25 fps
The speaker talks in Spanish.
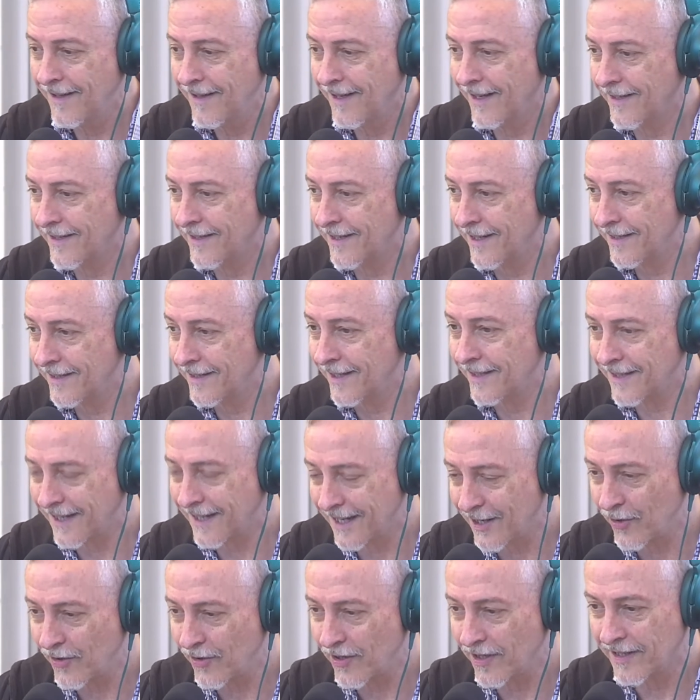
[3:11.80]
este,
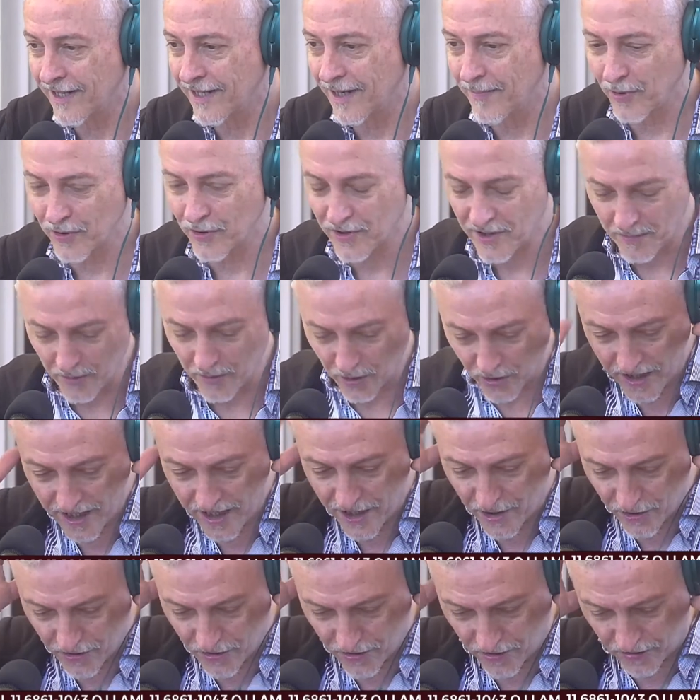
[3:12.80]
estreno del, próximo
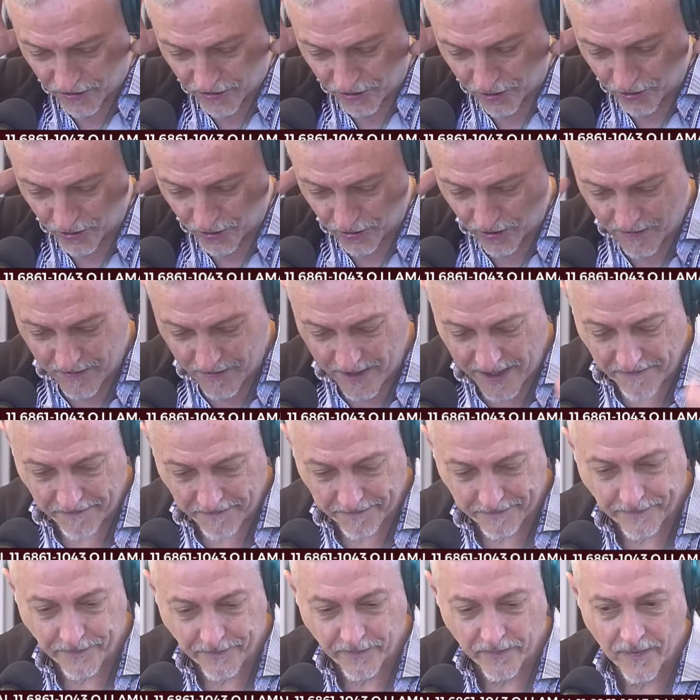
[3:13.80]
disco, Todo de mí,
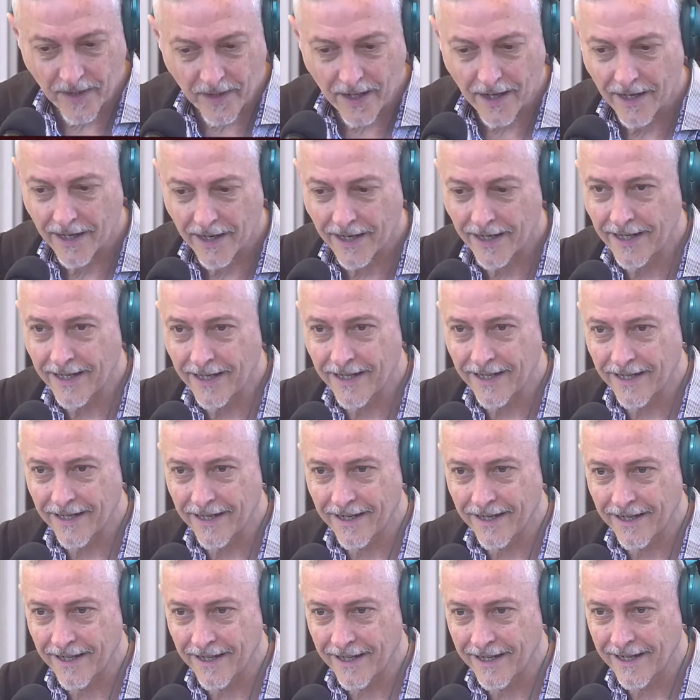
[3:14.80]

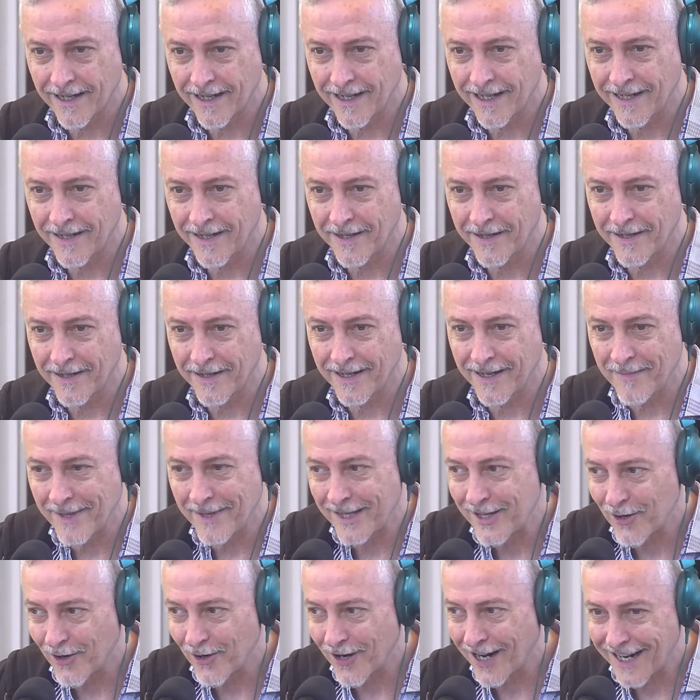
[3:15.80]
y, me
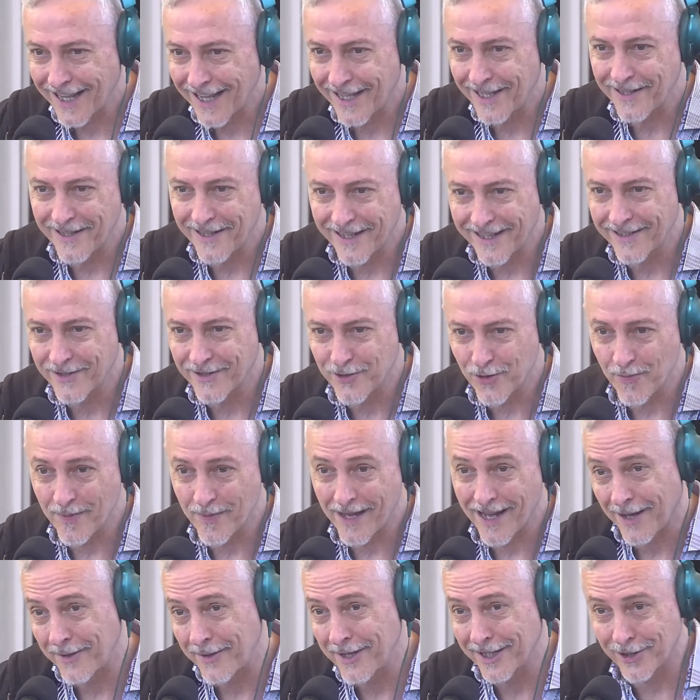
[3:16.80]
dieron ganas de, de,
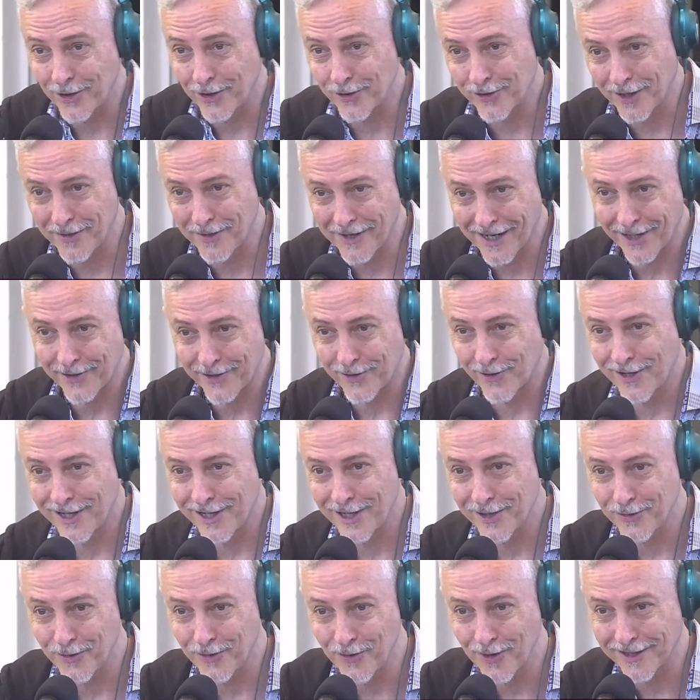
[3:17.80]
chusmear, había estado trabajando en el
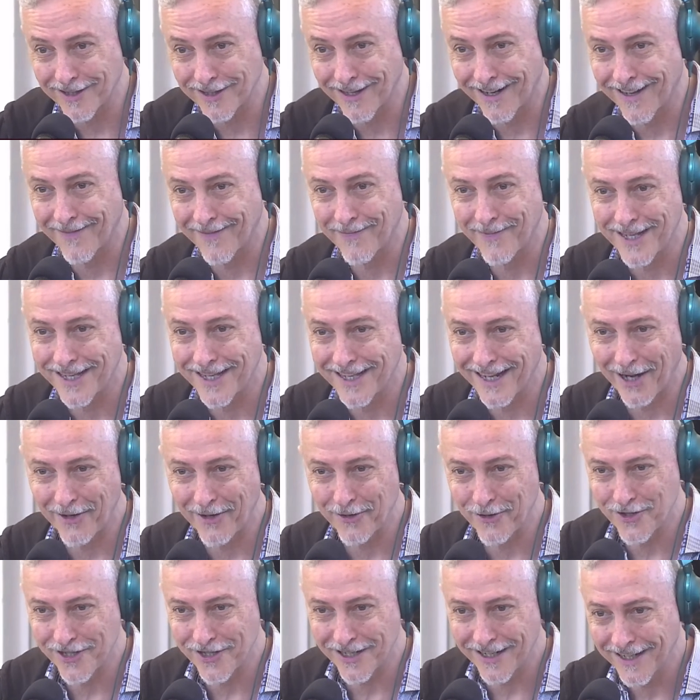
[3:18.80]
estudio hasta las 10 de la
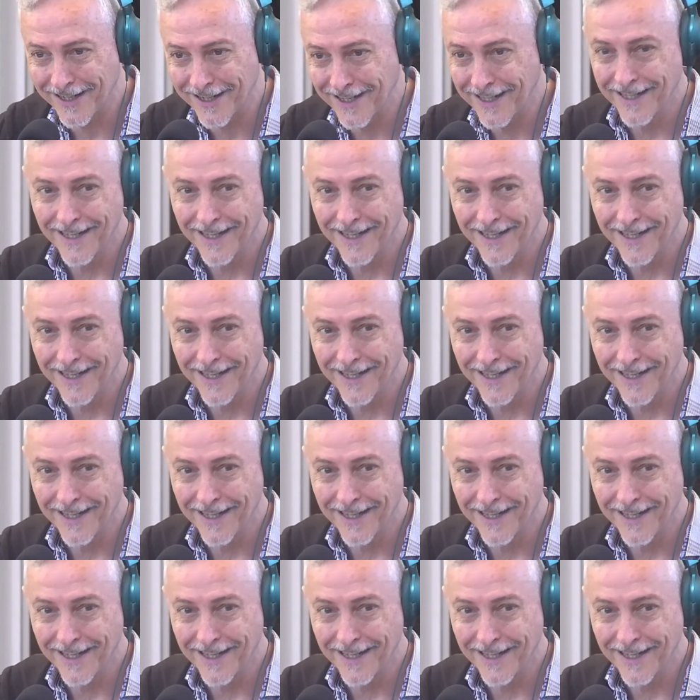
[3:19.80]
noche